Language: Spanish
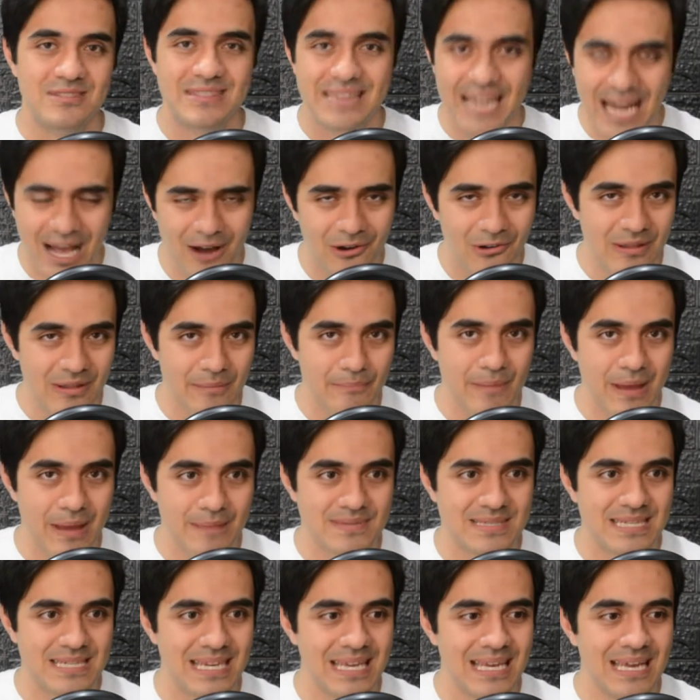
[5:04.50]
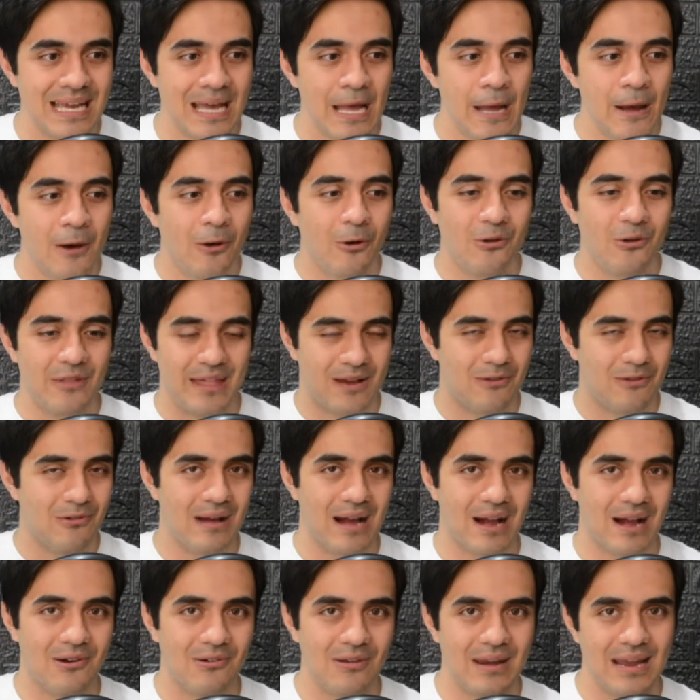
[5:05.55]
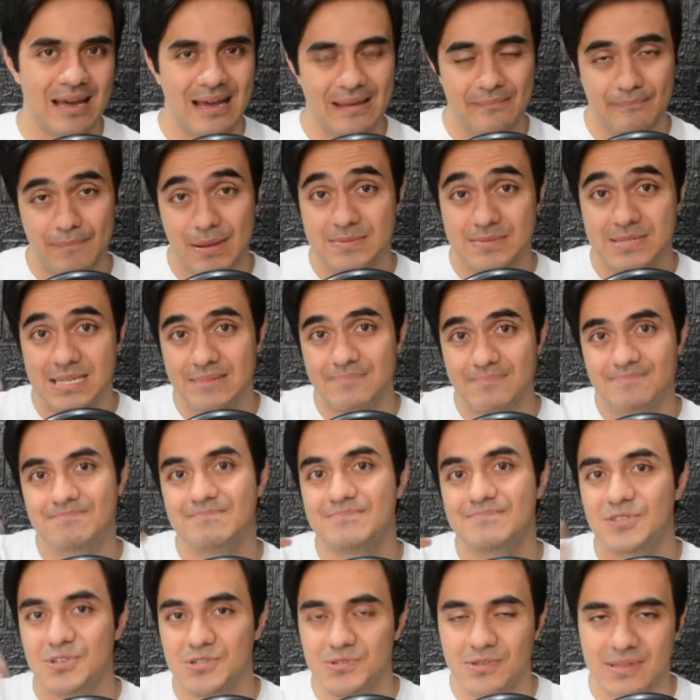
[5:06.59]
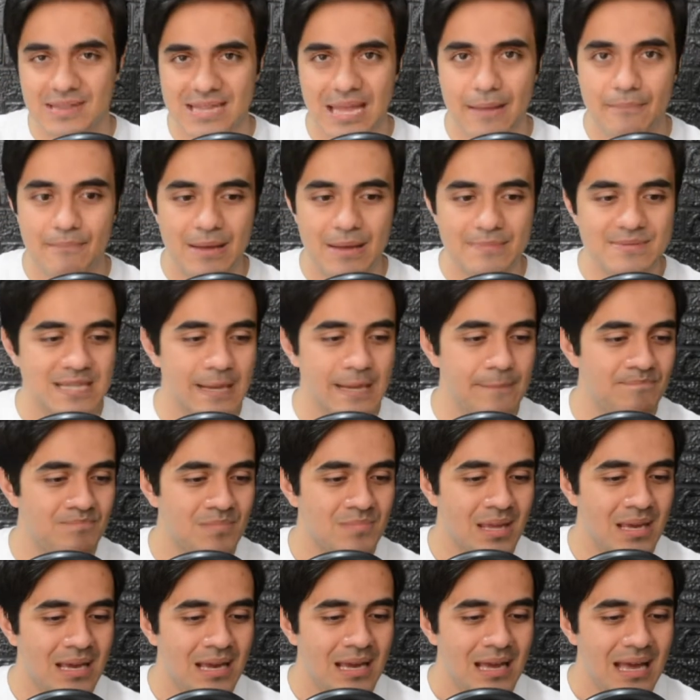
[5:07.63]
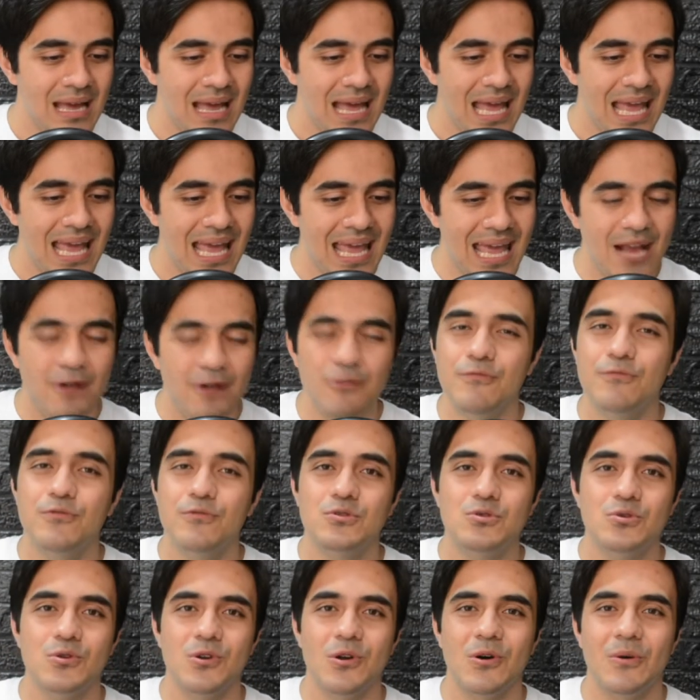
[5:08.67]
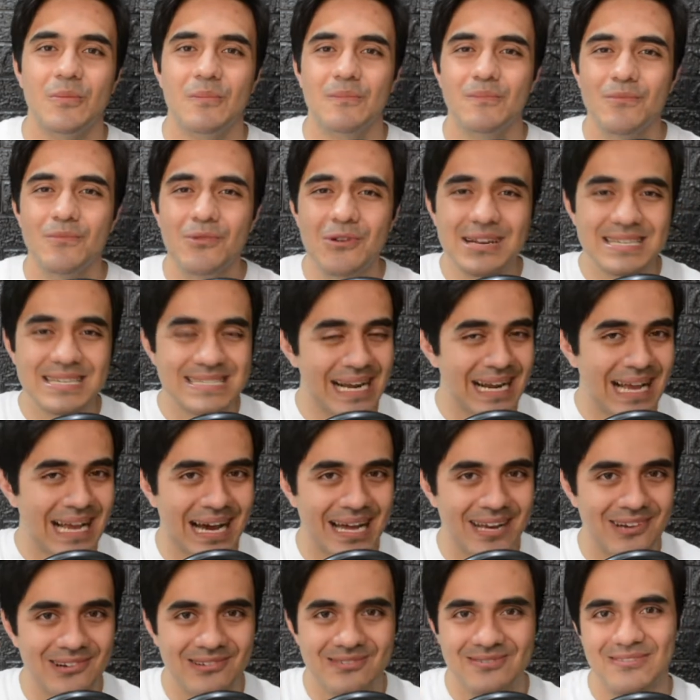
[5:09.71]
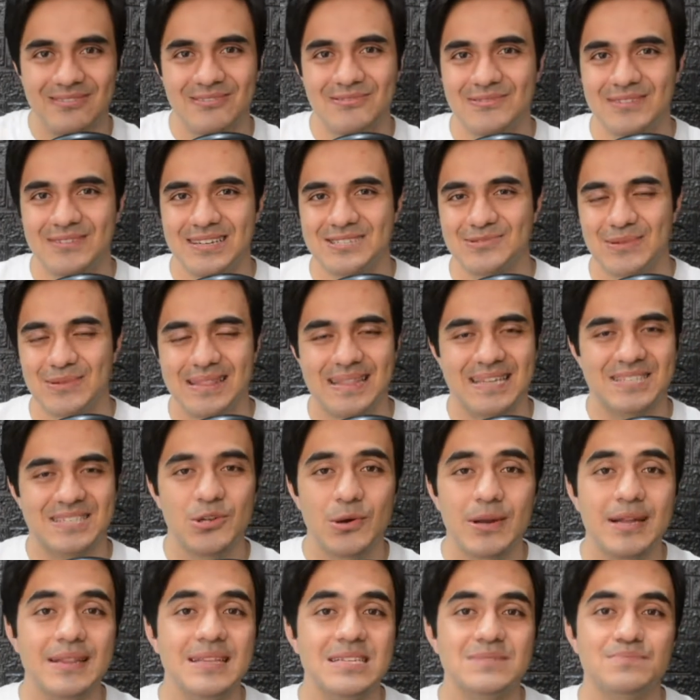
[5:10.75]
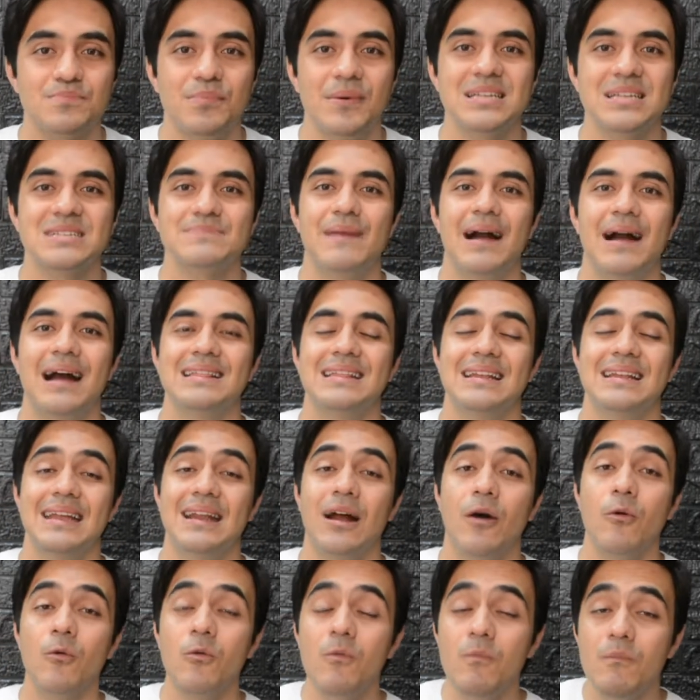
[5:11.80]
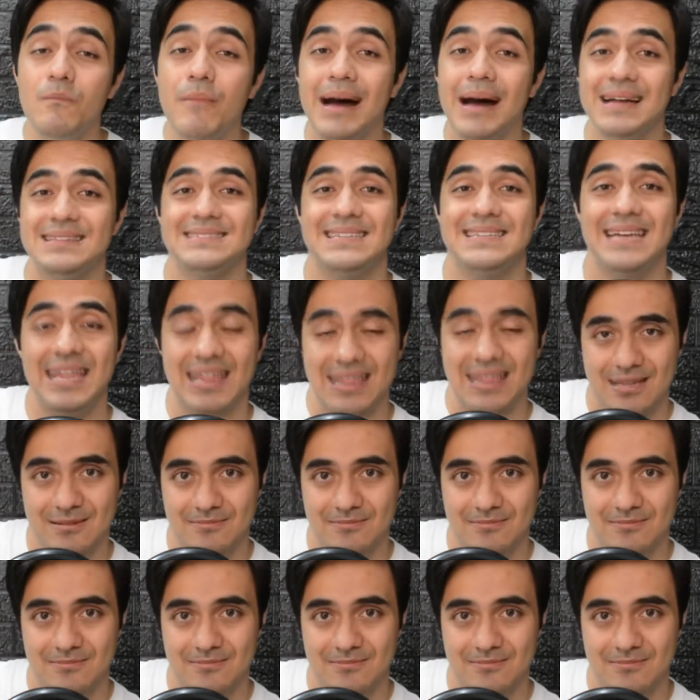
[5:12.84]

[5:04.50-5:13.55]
trago de Pepsi o de Coca-Cola. En Pepsi, yo soy Team Pepsi. En un futuro muy cercano, unas cuantas horas después, van a tener aún más sed